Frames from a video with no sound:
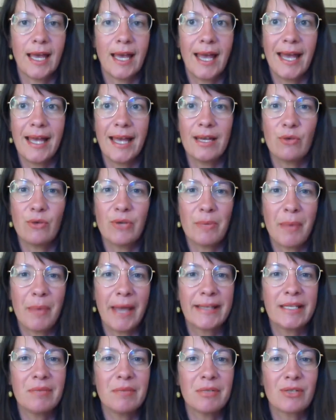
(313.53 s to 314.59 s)
Allez, on est
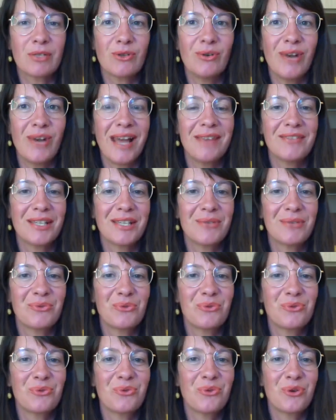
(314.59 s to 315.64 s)
parti parce que le live, c'est
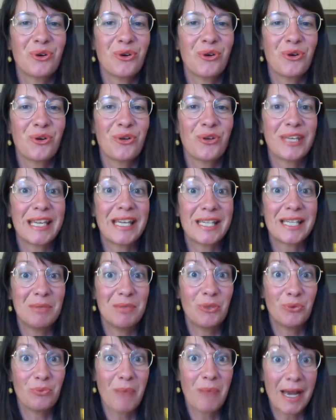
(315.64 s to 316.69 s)
toujours 15 euh,
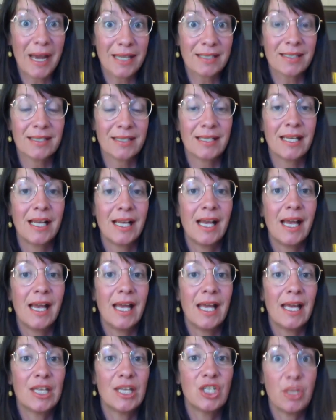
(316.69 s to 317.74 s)
minutes max.
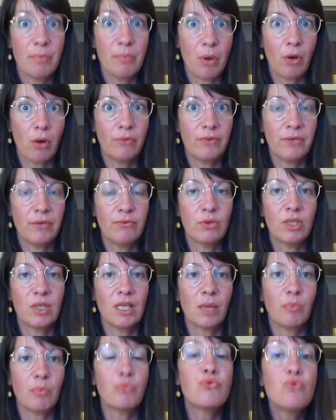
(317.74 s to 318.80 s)
J'ai pas envie de vous tenir
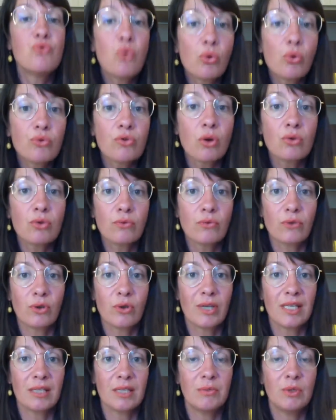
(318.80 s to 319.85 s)
plus longtemps. Je trouve que
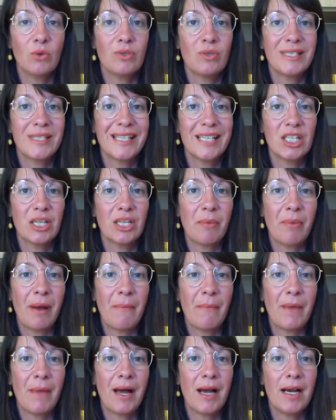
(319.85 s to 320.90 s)
15 minutes, c'est déjà pas
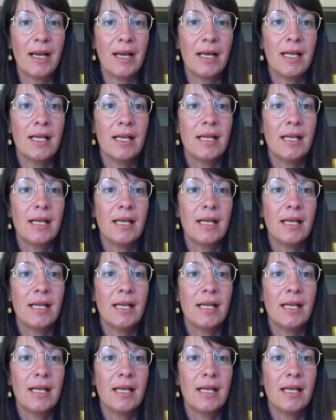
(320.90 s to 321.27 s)
mal.